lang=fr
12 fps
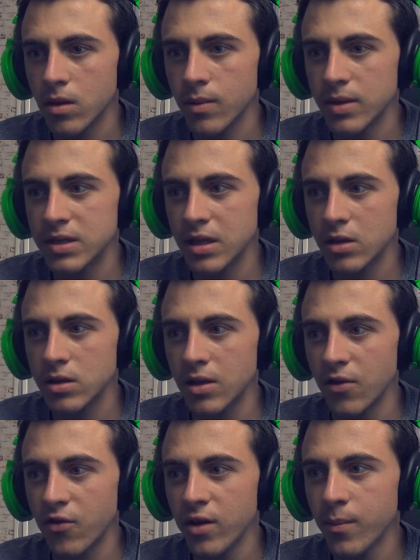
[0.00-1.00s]
Eh, mais, mais
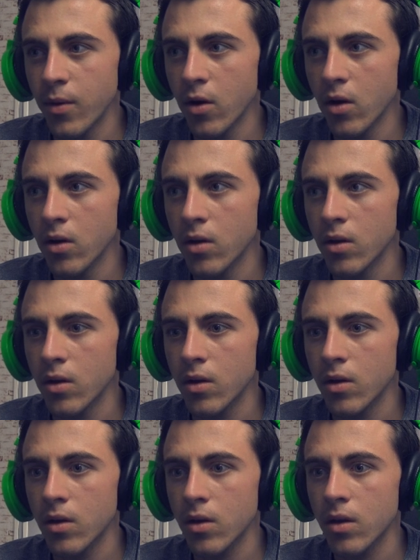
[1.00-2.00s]
c'est flippant.
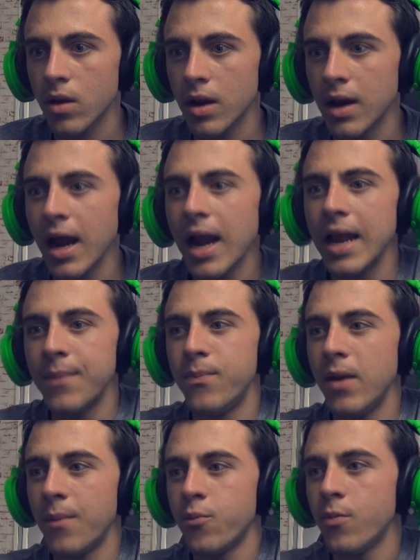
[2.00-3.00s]
Là,
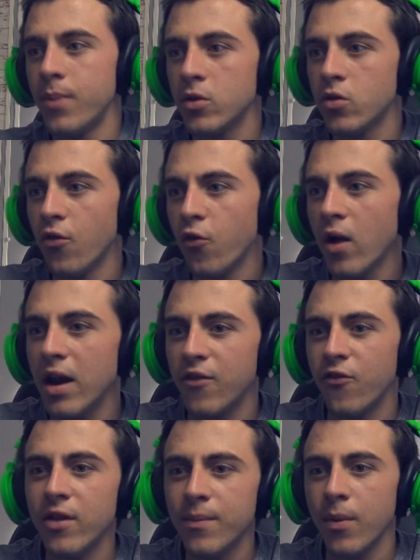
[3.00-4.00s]
la, poupée du fond, elle est
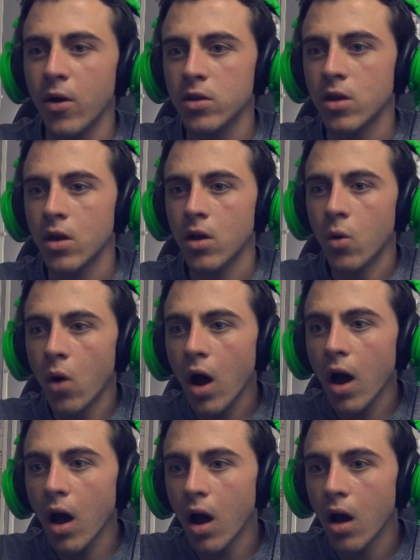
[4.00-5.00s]
flippante. Wouah
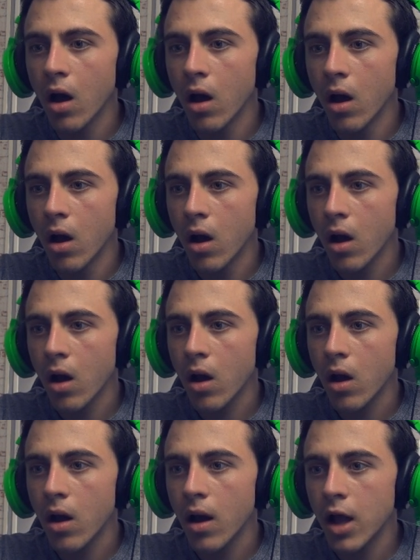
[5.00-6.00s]

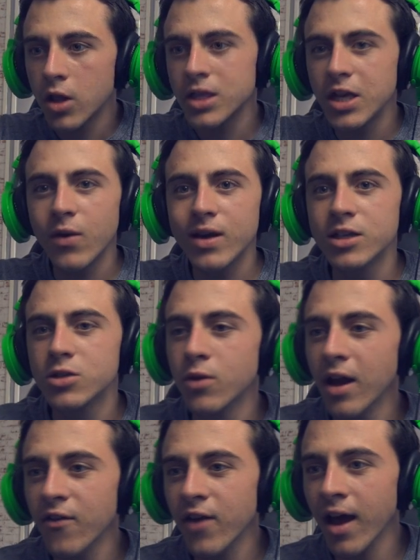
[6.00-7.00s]
Attends, c'est quoi qui se
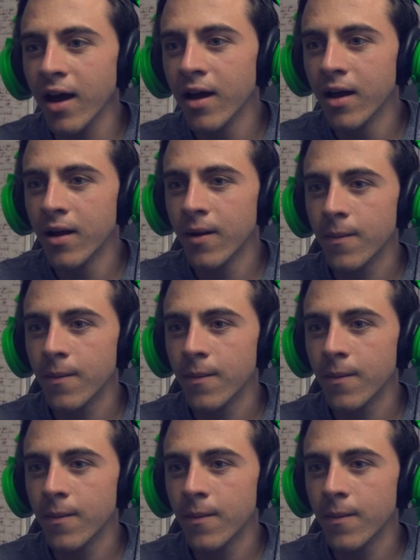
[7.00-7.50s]
soulève là